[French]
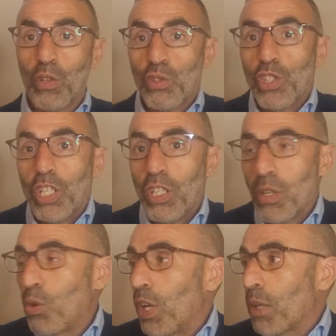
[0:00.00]
J'ai
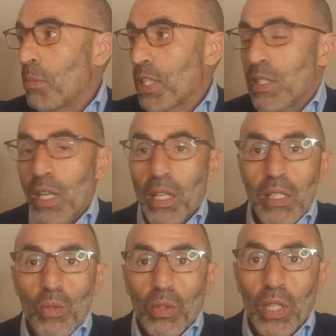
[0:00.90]
des collègues médecins
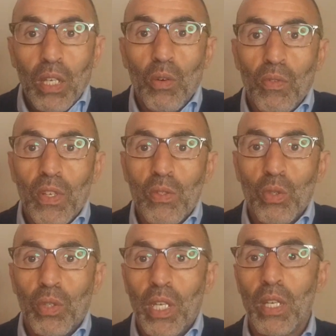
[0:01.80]
qui sont
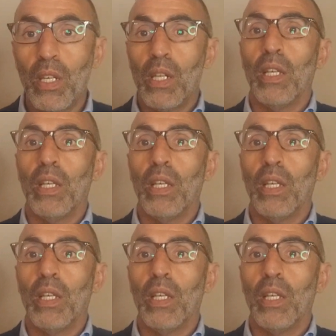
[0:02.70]
déconventionnés